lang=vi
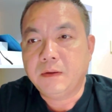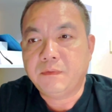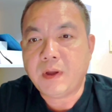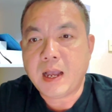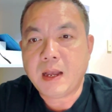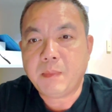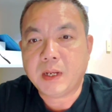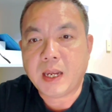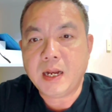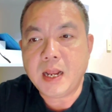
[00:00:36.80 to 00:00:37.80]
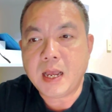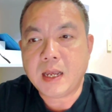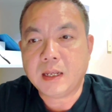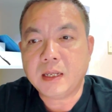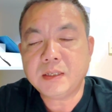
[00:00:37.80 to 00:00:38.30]
Và mình nghĩ
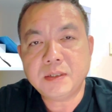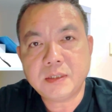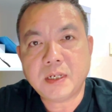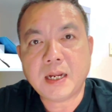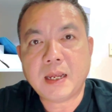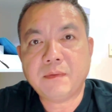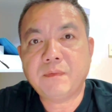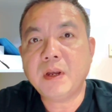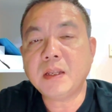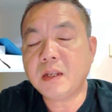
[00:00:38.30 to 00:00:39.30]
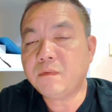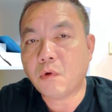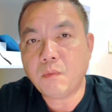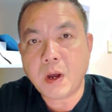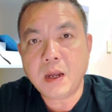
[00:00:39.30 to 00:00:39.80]
là cái chương trình này với cái chính
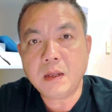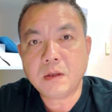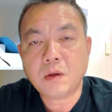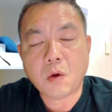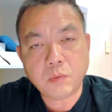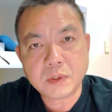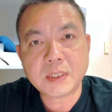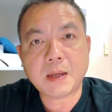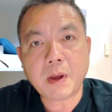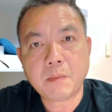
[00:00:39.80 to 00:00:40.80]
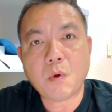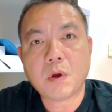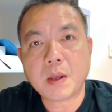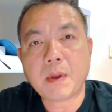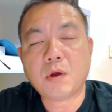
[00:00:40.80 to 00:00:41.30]
phủ mới cũng sẽ bắt
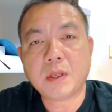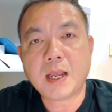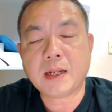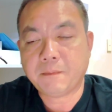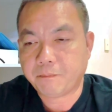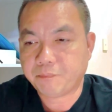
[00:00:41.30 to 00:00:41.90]
buộc các bạn có tiếng Anh.